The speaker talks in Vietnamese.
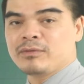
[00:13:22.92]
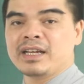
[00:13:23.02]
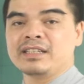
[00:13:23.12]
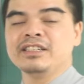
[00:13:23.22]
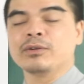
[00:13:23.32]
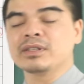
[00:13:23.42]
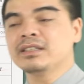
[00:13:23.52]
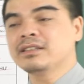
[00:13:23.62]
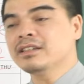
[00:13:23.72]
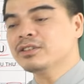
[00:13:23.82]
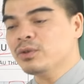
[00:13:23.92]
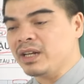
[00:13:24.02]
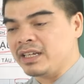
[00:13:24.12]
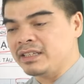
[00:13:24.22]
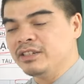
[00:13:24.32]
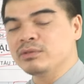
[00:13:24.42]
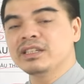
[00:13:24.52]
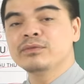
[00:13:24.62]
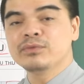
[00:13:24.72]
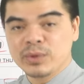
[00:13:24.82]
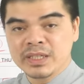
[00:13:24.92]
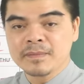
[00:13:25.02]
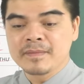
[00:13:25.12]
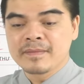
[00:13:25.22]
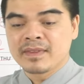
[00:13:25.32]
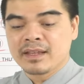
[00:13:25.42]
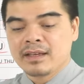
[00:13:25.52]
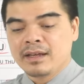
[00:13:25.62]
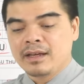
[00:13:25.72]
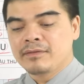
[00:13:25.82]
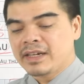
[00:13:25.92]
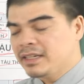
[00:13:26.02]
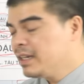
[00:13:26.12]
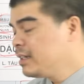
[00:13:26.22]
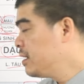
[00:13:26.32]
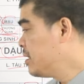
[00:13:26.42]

về nhiều cái tin tức tốt lành, nhiều tin vui. Vậy nên